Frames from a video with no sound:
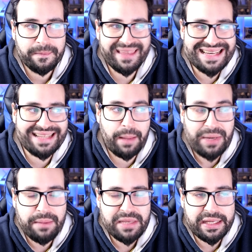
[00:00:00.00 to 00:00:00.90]
Tres de la
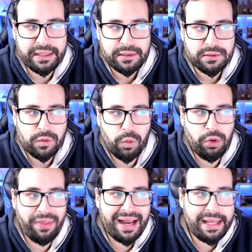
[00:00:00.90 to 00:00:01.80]
Premier,
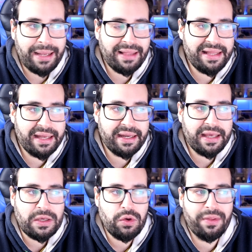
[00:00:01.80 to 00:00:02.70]
uno de la Liga
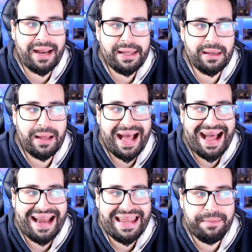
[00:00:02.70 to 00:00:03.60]
Italiana y uno de la Liga
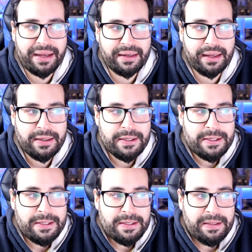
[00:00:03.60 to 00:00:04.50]
Alemana.
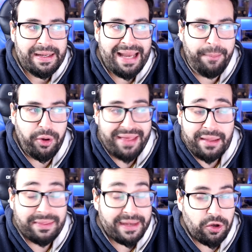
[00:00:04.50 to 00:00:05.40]
La
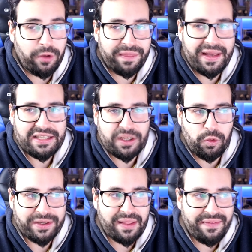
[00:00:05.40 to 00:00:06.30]
prioridad de Nico González,
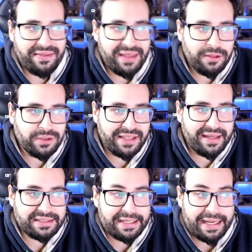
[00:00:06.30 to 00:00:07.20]
según están diciendo, es
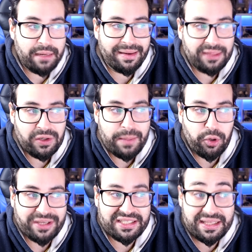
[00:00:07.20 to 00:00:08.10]
quedarse en el Barcelona
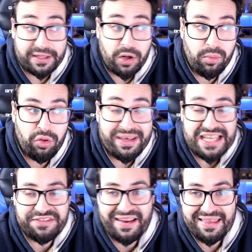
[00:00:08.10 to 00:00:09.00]
porque se siente cómodo
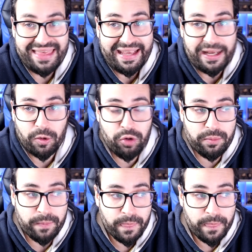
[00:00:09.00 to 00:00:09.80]
y es feliz en el club.